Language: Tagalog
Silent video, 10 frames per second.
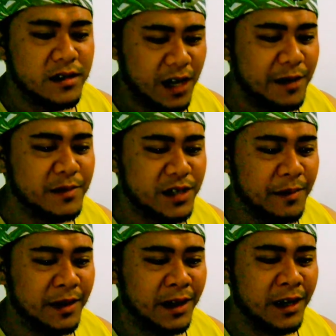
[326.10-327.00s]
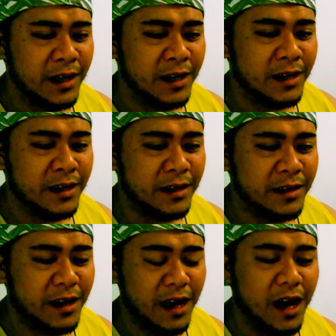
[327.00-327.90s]
same sa mga
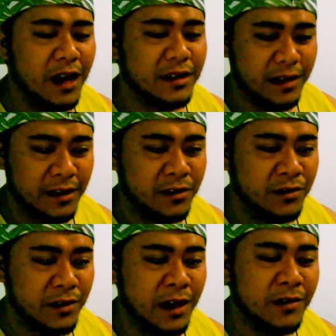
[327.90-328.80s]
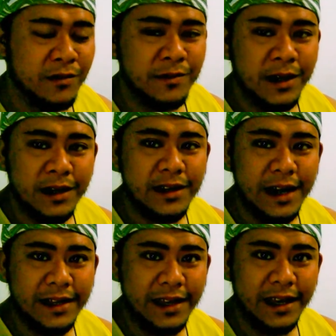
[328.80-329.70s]
nareactan ko na nung mga
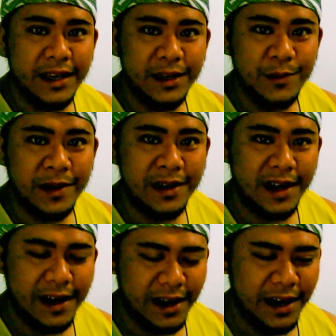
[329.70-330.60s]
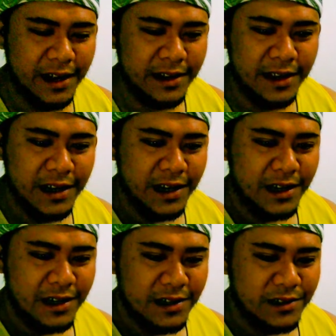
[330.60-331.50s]
dati, nung nakaraan.
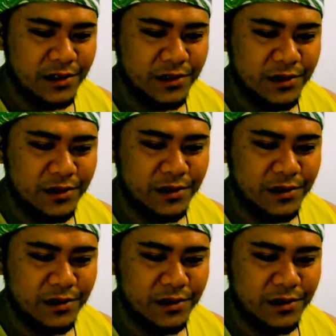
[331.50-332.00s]
So,